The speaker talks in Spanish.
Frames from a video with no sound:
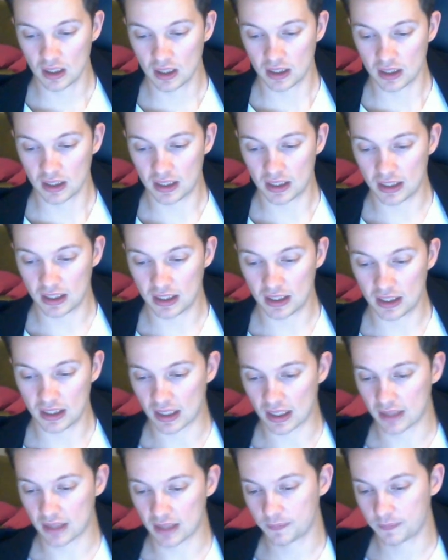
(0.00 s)
Y
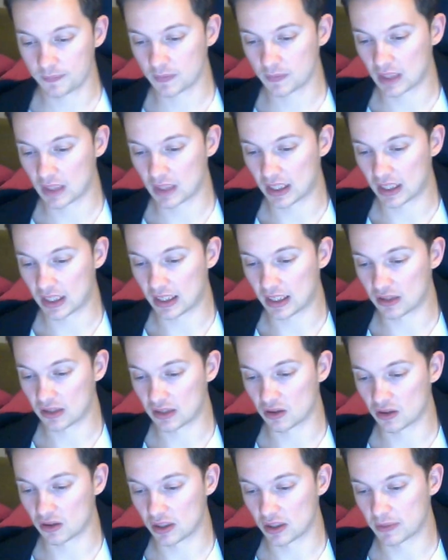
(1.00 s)
nada, eh, eso
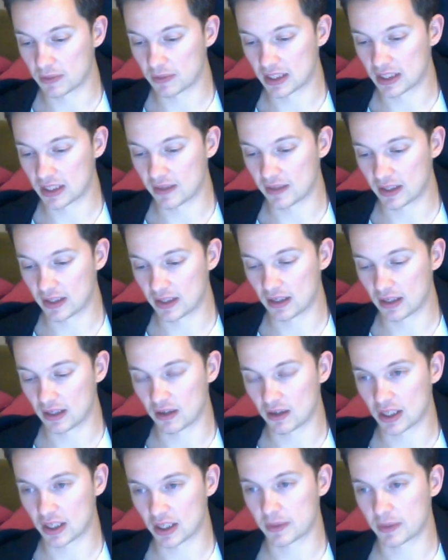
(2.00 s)
es básicamente lo que
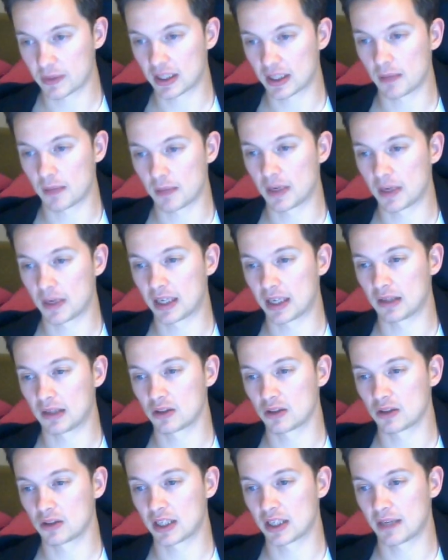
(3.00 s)
respecta al planning. O
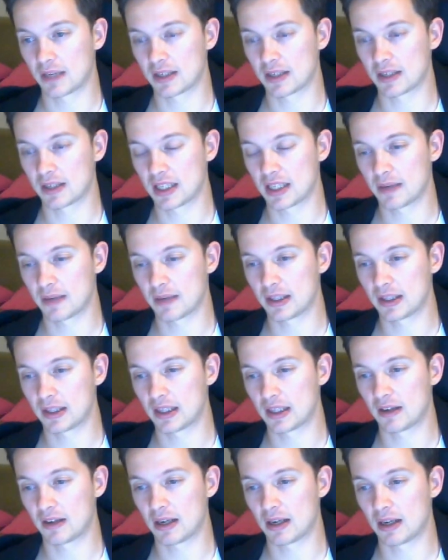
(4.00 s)
sea que básicamente
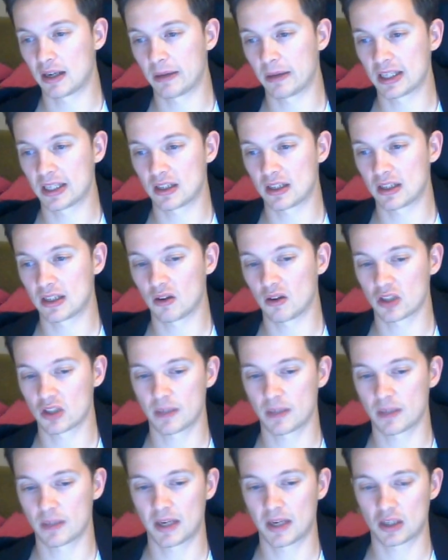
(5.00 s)
ahora habré estado dos
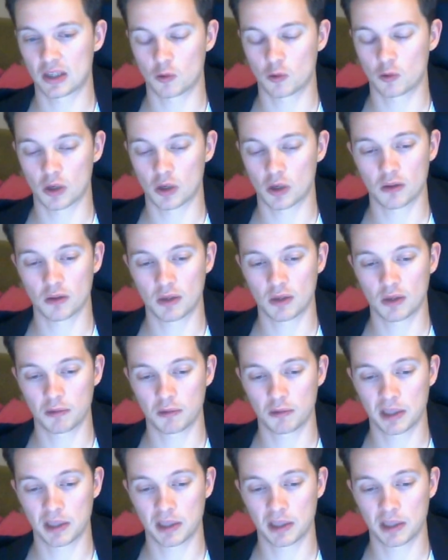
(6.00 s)
semanas currando una puta